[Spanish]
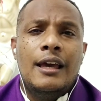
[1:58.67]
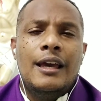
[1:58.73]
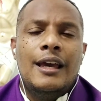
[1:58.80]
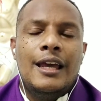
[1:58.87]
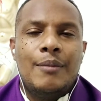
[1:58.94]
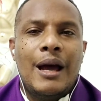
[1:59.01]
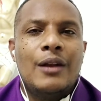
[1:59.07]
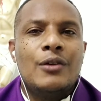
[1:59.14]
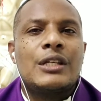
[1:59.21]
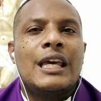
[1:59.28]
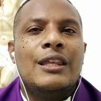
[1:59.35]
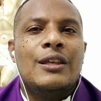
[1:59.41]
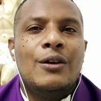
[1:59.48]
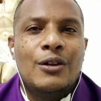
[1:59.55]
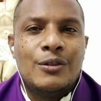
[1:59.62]
Hermanos,
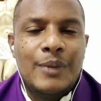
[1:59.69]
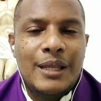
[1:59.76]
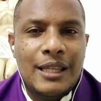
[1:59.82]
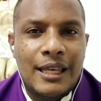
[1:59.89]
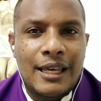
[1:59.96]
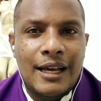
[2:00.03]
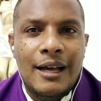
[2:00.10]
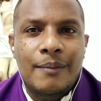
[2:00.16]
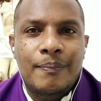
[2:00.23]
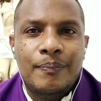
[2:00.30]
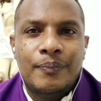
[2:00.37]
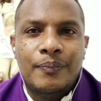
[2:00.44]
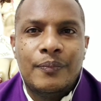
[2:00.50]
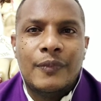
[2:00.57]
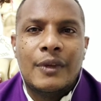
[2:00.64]
que Dios los bendiga.
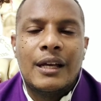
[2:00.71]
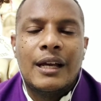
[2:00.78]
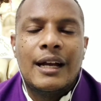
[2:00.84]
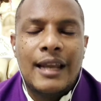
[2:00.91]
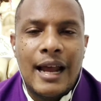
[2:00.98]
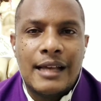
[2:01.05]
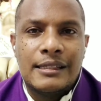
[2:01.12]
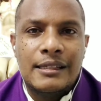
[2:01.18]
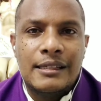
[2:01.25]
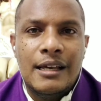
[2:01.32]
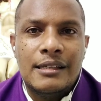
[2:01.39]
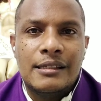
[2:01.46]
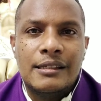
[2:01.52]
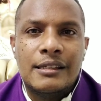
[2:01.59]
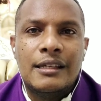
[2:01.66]

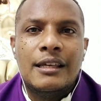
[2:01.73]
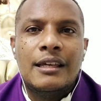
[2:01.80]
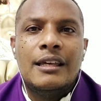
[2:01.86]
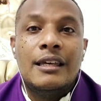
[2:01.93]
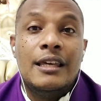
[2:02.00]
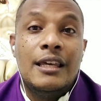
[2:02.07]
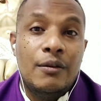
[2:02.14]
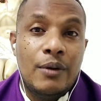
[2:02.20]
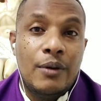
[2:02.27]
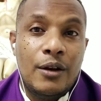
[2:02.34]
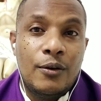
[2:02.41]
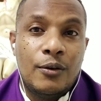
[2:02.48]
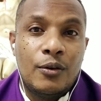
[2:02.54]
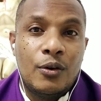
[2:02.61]
Gracias y bueno,